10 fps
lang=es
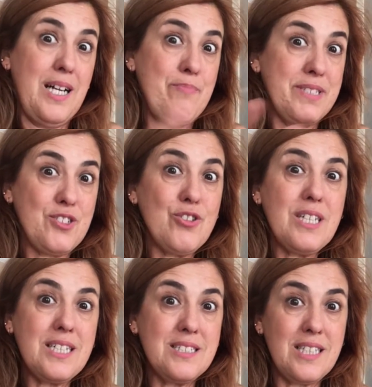hay
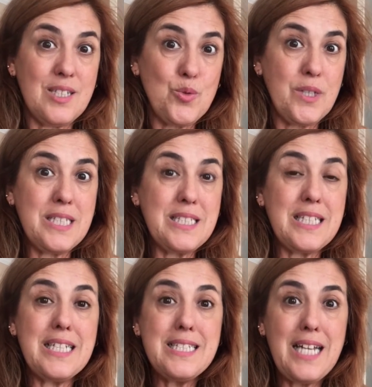personas que interactúan
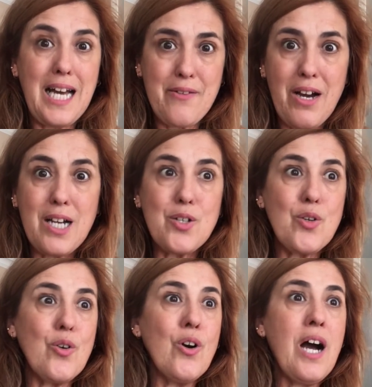entre ellas, hay
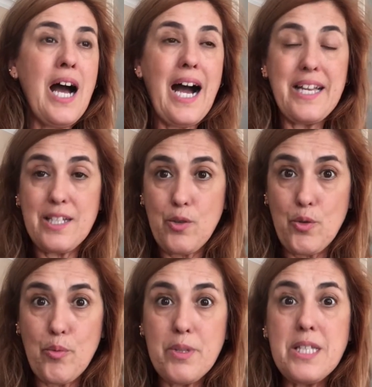bancos, hay
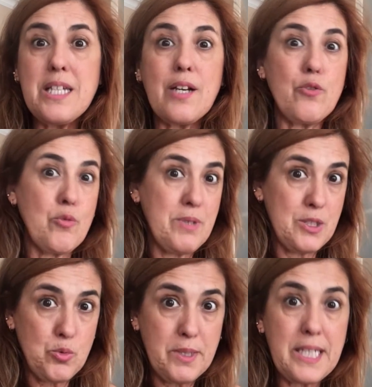economía, economía
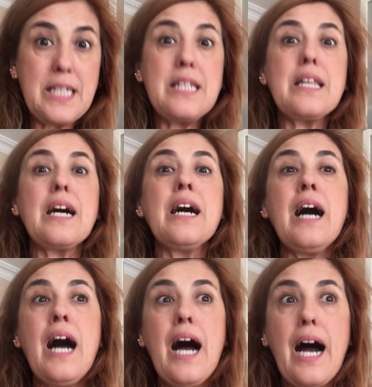sumergida,
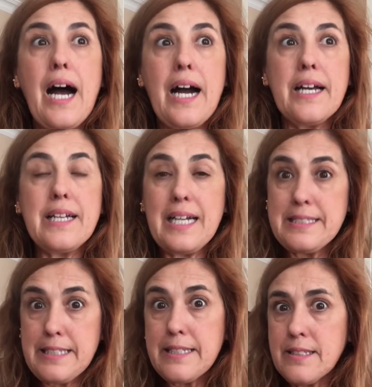hay, hay
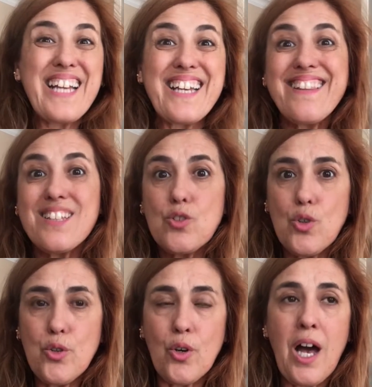tiendas, y hay de
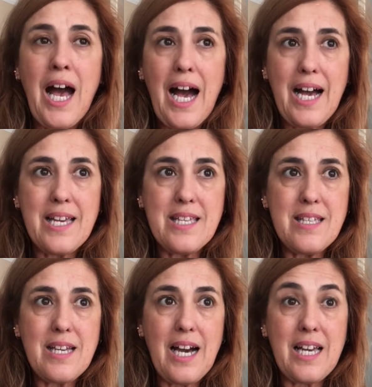todo.
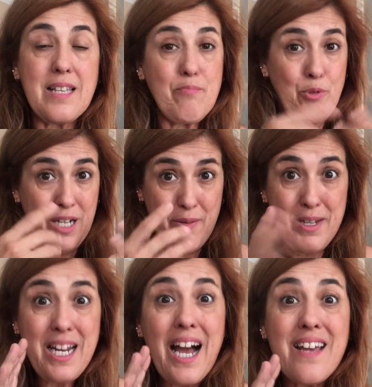hay, por
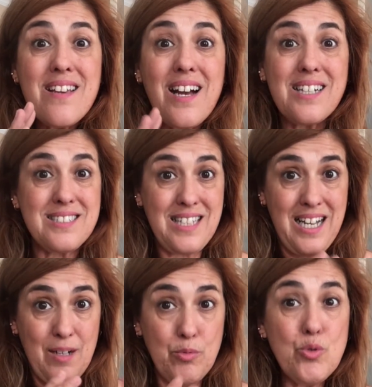haber hay
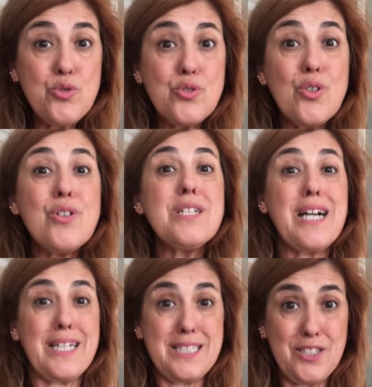hasta abusos y
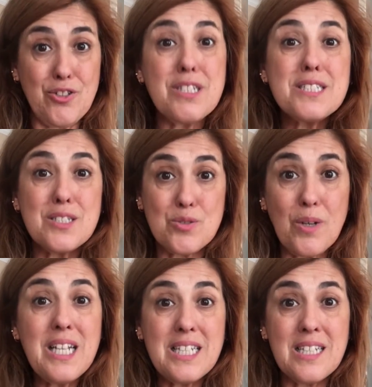agresiones
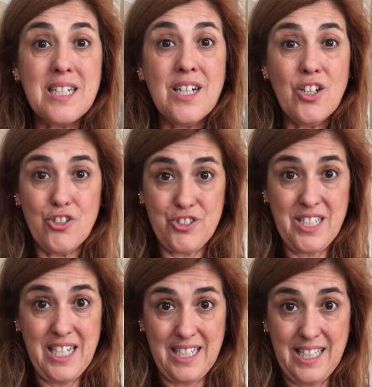sexuales. O
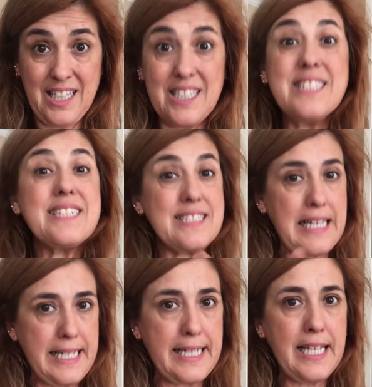sea que, y se está
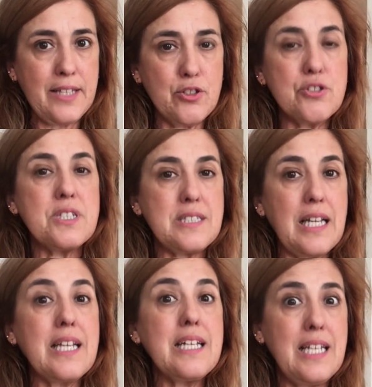legislando, se está
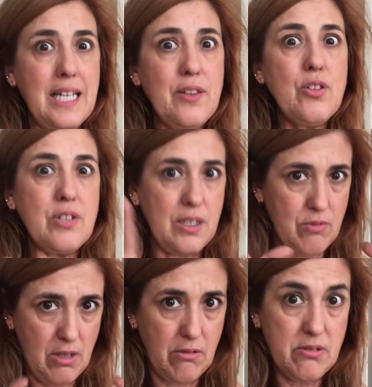legislando, que es
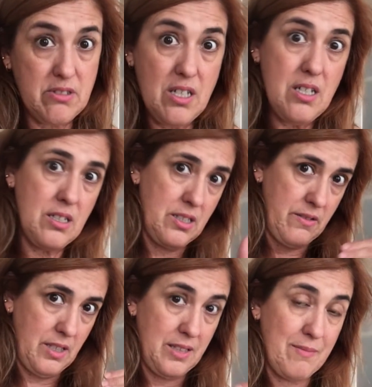una cosa,
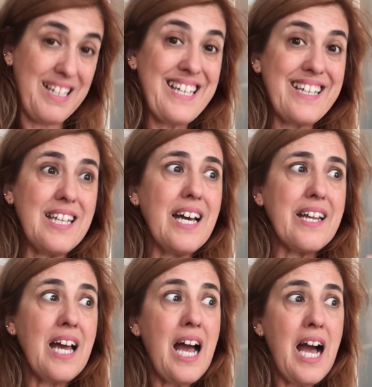que
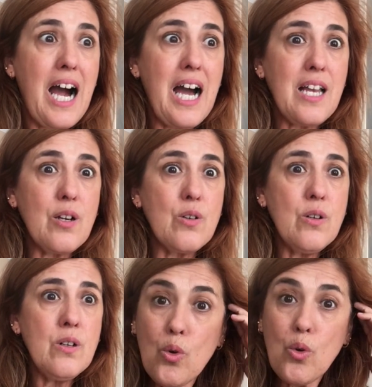legislar
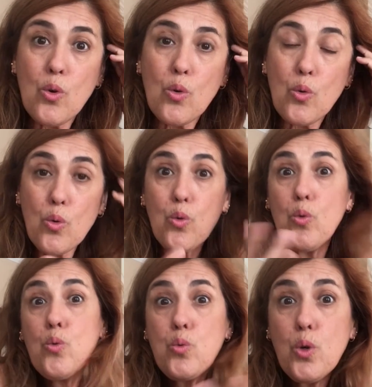algo,
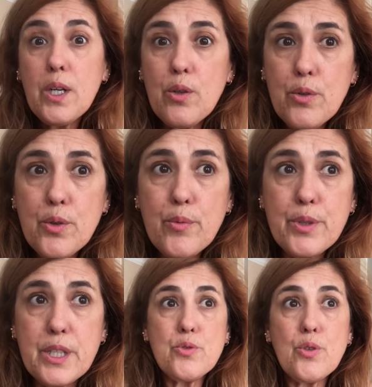un juego, ¿no?
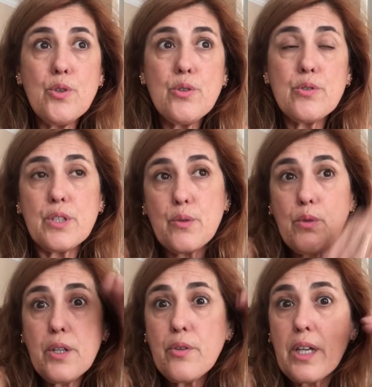Porque yo
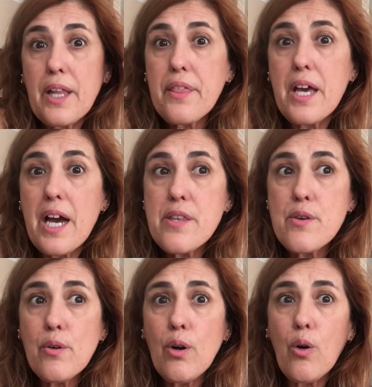recuerdo que hace
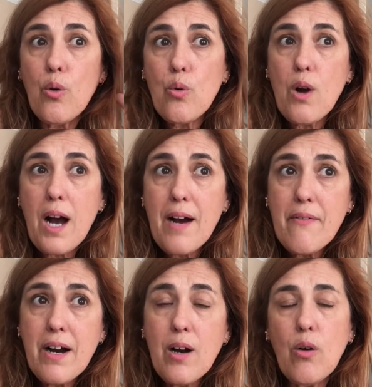años
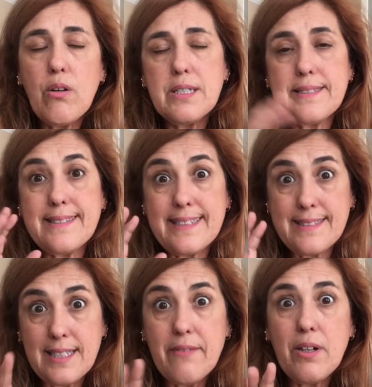jugaba o
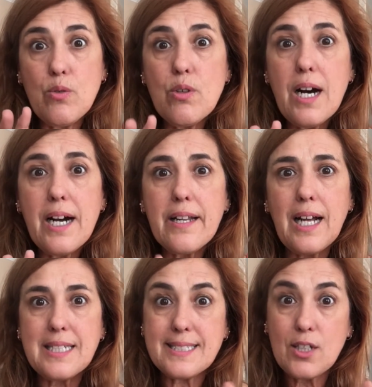intentaba jugar
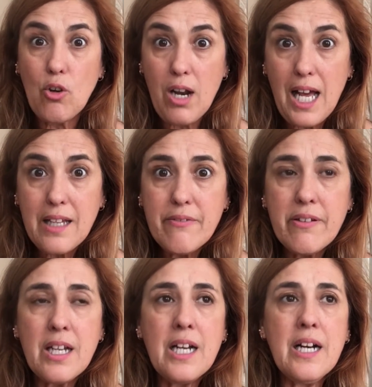al Second Life,
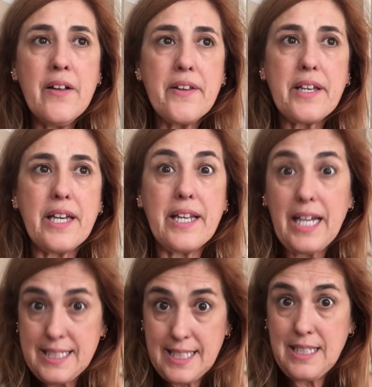que
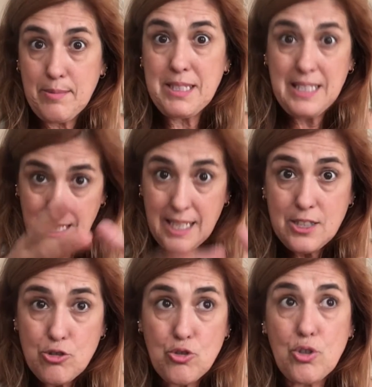era exactamente
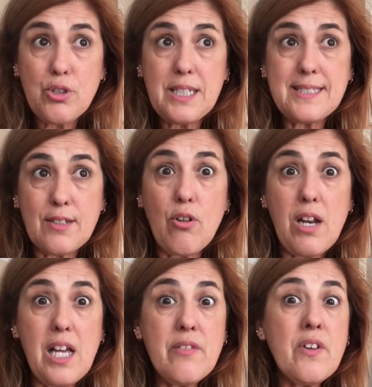eso. Yo creo que Second
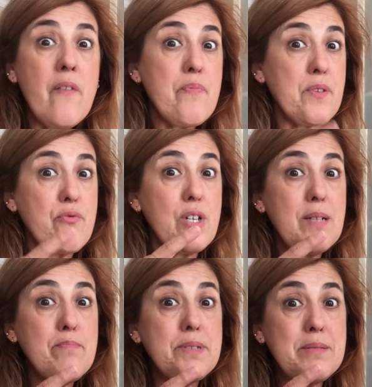Life fue
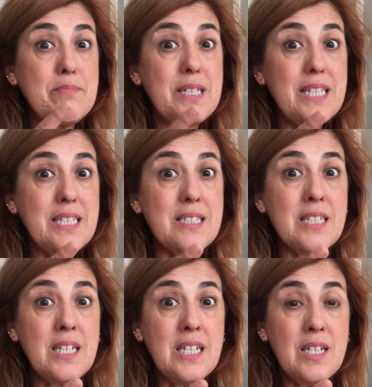el primer
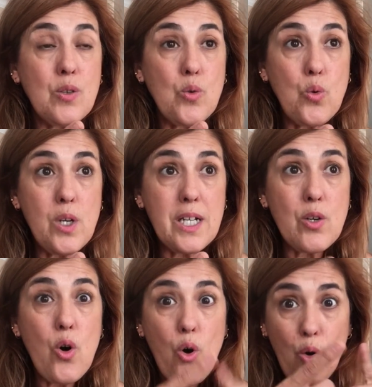
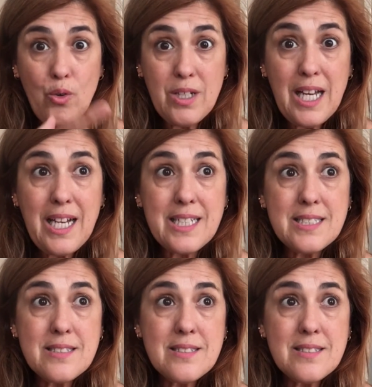juego online